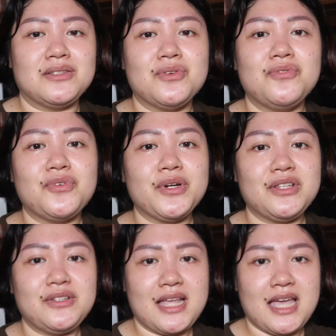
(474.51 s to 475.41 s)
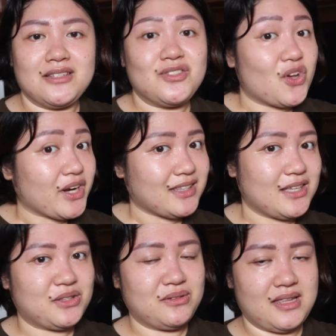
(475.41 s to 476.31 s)
So, for today,
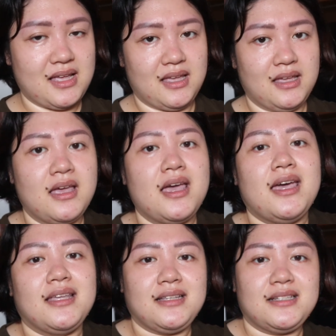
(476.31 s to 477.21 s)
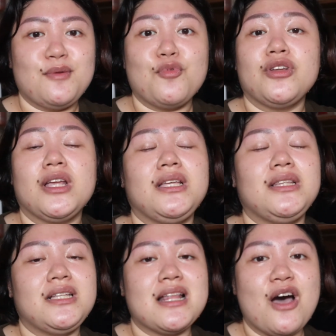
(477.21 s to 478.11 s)
starting today, iniisip ko na
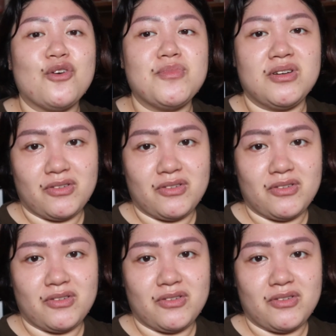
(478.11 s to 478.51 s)
hindi na ako